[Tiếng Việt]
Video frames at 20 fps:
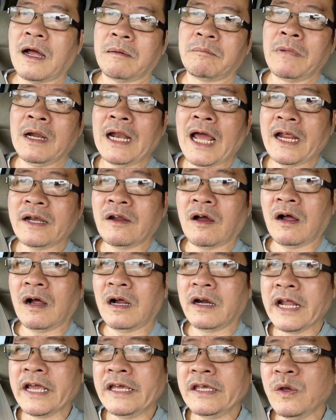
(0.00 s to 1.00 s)
mới lại
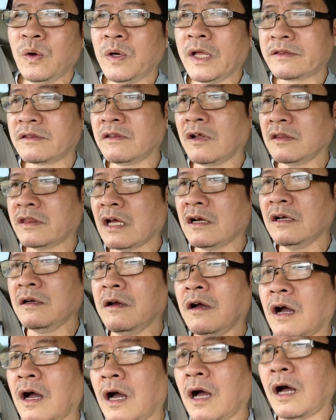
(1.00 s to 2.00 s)
nó đi du lịch, nó
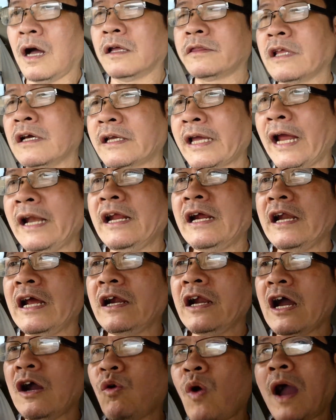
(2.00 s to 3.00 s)
từ
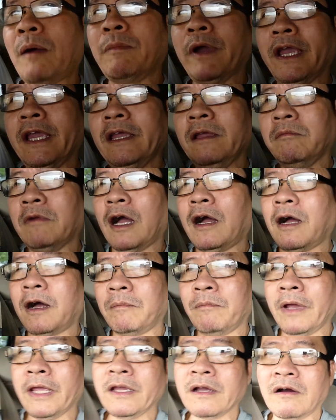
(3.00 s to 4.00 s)
Canada đó qua Mỹ. Mà
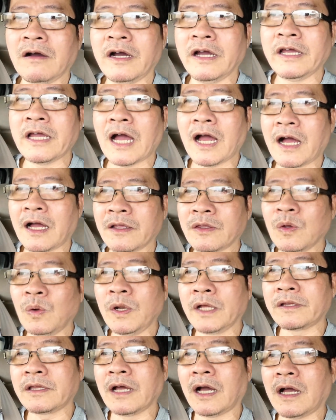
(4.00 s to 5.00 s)
mấy người du
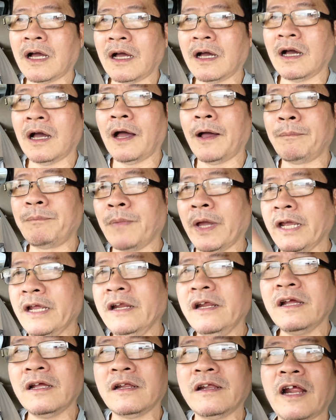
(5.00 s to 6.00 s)
lịch ở Mỹ
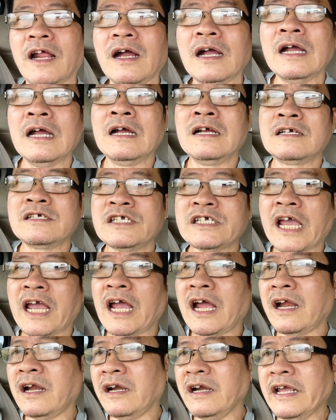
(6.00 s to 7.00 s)
đó,
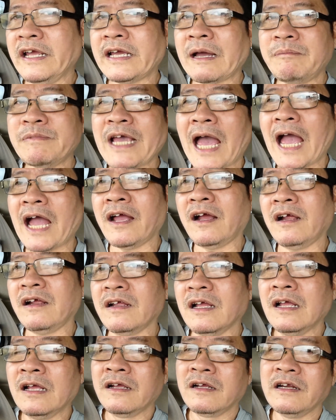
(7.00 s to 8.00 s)
xe nó đi cắm trại đó,
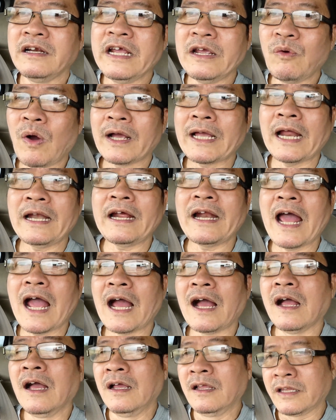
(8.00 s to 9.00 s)
nó đi qua
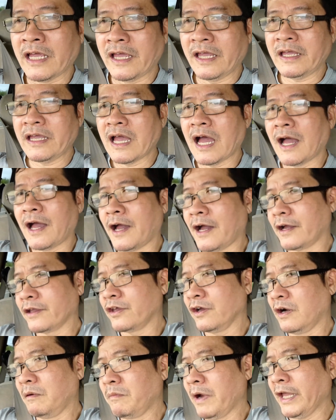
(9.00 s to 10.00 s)
Canada. Thì
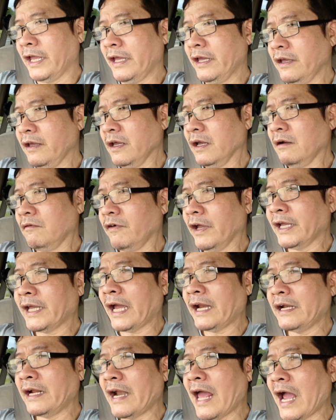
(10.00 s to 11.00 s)
giữa Mỹ với
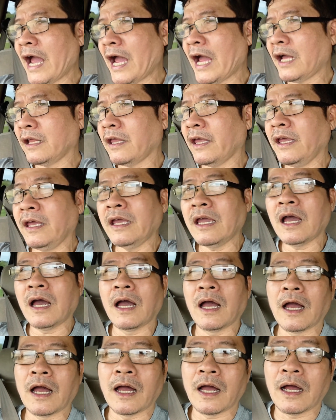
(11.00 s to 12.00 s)
Canada thì
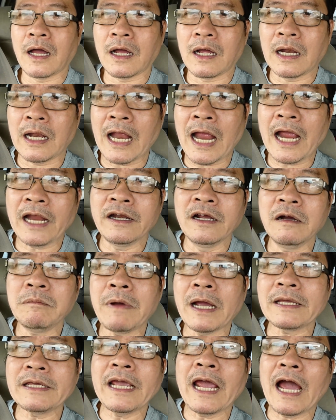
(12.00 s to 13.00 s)
hai nước
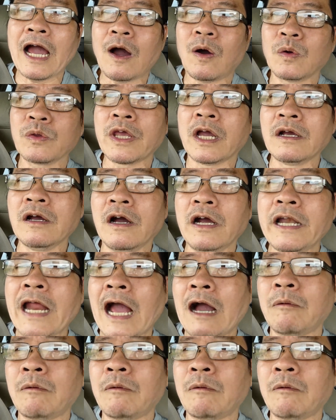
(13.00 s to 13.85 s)
bang giao, những người